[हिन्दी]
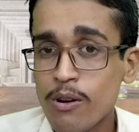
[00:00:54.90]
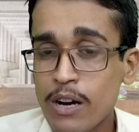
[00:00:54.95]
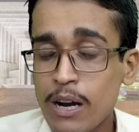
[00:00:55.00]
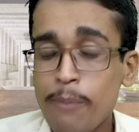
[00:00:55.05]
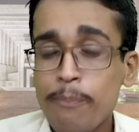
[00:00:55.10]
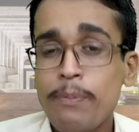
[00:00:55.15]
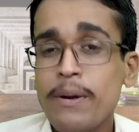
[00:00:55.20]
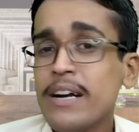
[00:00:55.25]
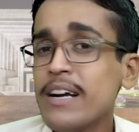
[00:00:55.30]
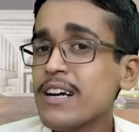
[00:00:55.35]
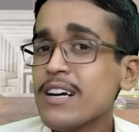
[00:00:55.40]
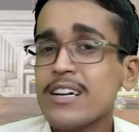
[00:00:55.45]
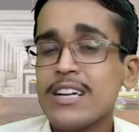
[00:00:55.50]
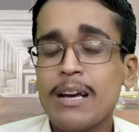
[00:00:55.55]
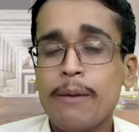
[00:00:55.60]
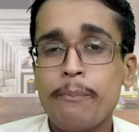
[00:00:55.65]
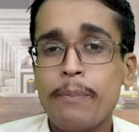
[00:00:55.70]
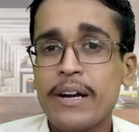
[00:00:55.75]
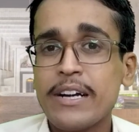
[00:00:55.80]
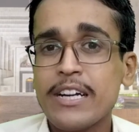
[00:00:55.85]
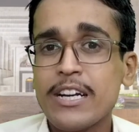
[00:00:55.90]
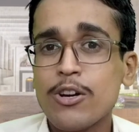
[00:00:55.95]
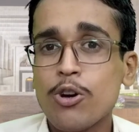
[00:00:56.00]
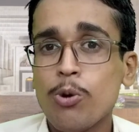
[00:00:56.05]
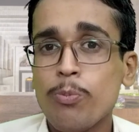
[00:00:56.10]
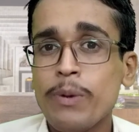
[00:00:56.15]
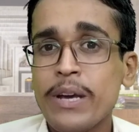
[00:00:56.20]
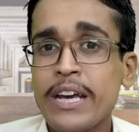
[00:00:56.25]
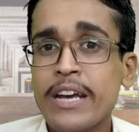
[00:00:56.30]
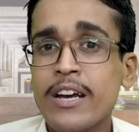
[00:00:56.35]
कंप्लेनेंट के बेटे
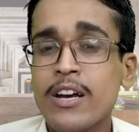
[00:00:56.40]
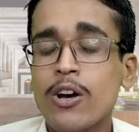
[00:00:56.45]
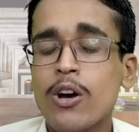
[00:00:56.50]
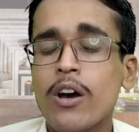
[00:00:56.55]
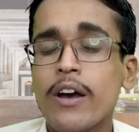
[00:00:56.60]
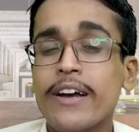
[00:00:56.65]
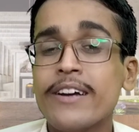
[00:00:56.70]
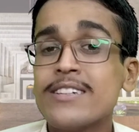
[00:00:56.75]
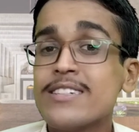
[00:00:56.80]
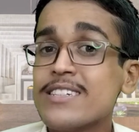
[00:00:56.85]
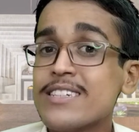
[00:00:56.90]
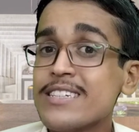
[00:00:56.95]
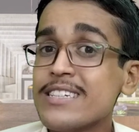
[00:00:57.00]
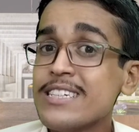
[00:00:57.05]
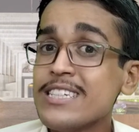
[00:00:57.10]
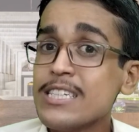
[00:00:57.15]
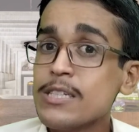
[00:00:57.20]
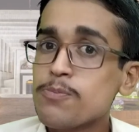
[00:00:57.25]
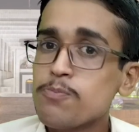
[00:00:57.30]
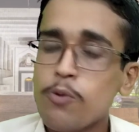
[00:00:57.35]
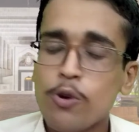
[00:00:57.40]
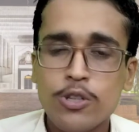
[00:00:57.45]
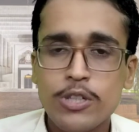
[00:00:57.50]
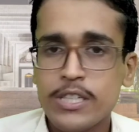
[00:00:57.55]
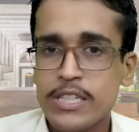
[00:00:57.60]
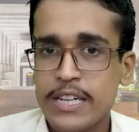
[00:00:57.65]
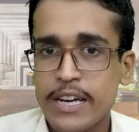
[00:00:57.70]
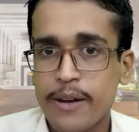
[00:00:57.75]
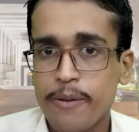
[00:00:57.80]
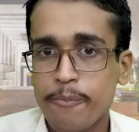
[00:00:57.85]
को भी इंजरीज
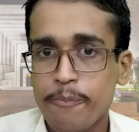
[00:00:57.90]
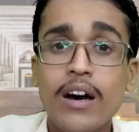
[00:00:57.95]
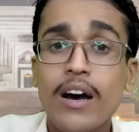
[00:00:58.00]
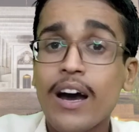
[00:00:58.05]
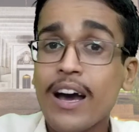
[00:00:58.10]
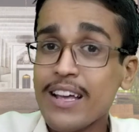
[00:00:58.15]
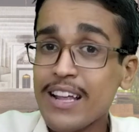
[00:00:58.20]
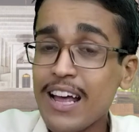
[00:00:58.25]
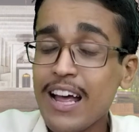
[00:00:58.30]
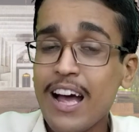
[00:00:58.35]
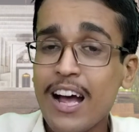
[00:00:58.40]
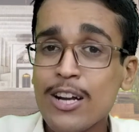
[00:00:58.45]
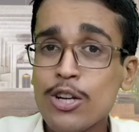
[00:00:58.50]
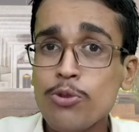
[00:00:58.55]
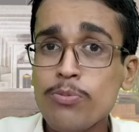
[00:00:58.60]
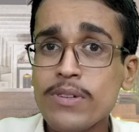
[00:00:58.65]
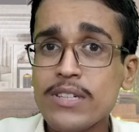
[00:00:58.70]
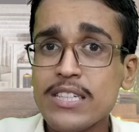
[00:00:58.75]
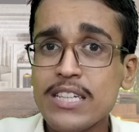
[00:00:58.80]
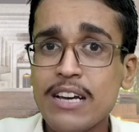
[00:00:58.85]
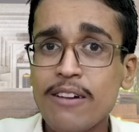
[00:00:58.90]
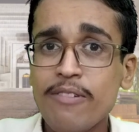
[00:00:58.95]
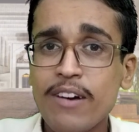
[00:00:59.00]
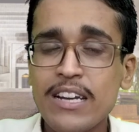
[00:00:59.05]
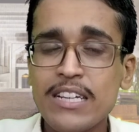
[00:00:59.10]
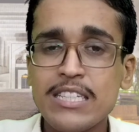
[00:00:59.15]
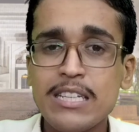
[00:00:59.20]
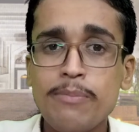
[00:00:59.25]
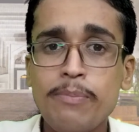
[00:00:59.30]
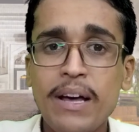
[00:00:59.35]
पहुंची हैं अगर आर्ग्यूमेंट्स के
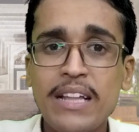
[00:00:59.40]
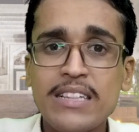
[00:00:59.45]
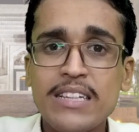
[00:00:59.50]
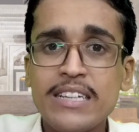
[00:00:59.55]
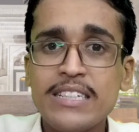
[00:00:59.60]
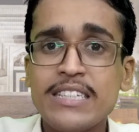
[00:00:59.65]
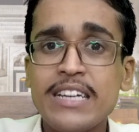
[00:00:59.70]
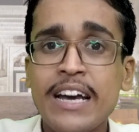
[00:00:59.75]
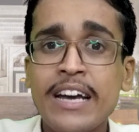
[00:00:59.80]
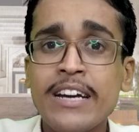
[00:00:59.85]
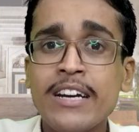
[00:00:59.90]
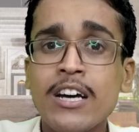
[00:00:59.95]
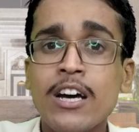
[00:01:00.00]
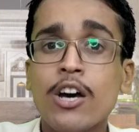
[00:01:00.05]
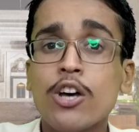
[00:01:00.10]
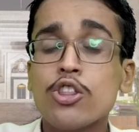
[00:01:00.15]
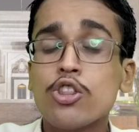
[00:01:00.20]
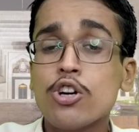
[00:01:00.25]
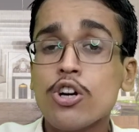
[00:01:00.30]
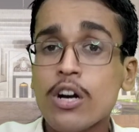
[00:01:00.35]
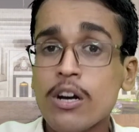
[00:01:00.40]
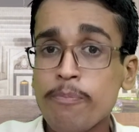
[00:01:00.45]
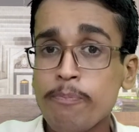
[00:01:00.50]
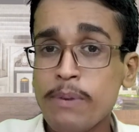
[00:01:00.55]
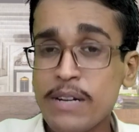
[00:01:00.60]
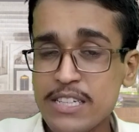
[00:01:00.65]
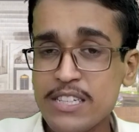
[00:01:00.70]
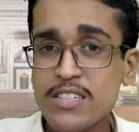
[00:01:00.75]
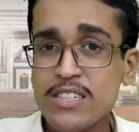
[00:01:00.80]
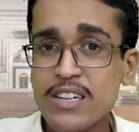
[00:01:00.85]
हवाले से बात की जाए तो
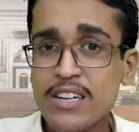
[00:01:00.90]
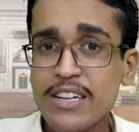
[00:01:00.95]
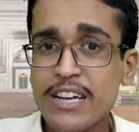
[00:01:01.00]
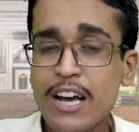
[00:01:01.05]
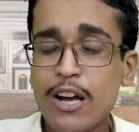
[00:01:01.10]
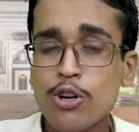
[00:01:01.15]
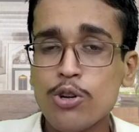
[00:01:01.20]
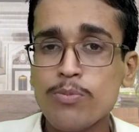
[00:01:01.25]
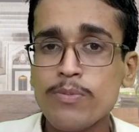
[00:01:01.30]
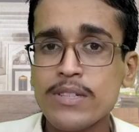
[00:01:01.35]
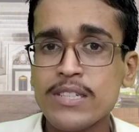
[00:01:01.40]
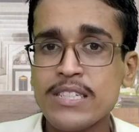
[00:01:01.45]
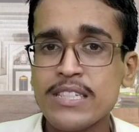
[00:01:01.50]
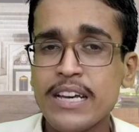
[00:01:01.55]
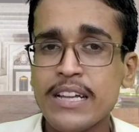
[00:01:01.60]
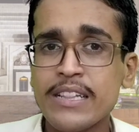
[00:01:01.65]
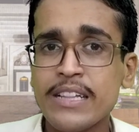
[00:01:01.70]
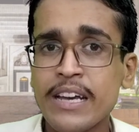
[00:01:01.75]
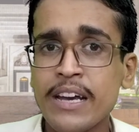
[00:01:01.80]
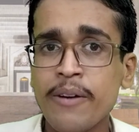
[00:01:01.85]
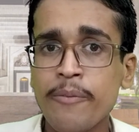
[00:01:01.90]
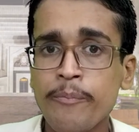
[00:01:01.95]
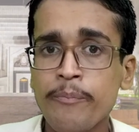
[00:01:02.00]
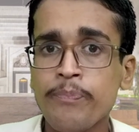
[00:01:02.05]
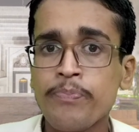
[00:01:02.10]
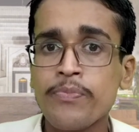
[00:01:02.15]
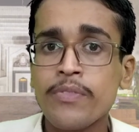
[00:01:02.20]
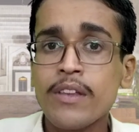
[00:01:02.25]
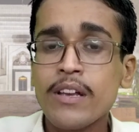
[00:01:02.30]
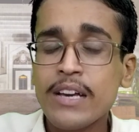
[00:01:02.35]
पटिशनर के आर्ग्यूमेंट्स ये थे
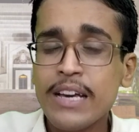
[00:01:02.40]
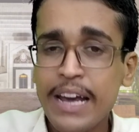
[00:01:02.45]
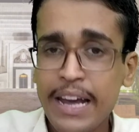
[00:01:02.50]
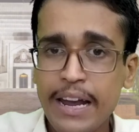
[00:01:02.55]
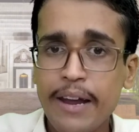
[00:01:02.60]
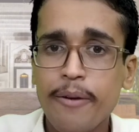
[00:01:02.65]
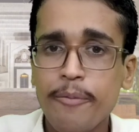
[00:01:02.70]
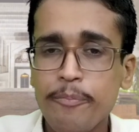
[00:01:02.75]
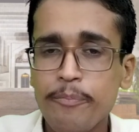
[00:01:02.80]
कि